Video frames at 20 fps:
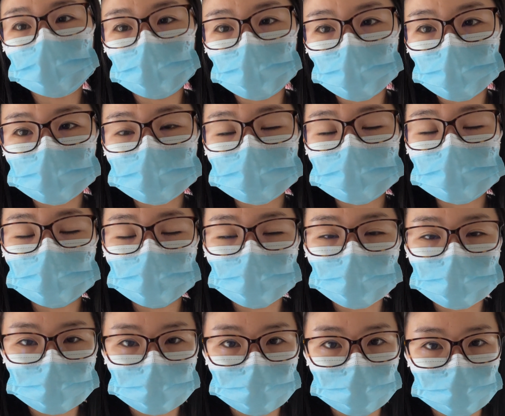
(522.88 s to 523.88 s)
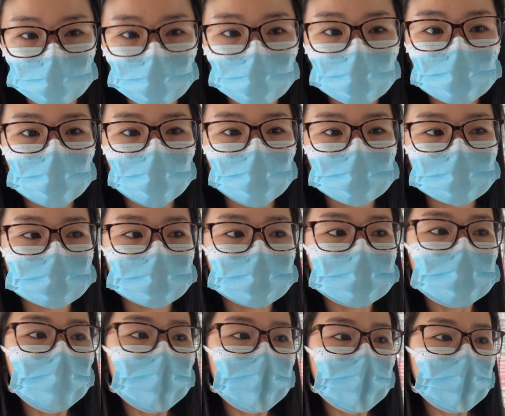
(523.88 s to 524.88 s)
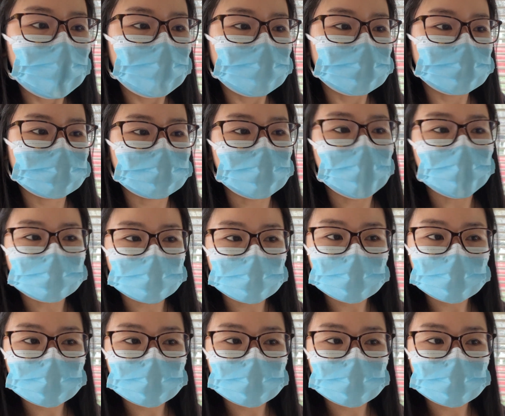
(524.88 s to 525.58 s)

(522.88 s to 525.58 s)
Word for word: 很多的水，还有姜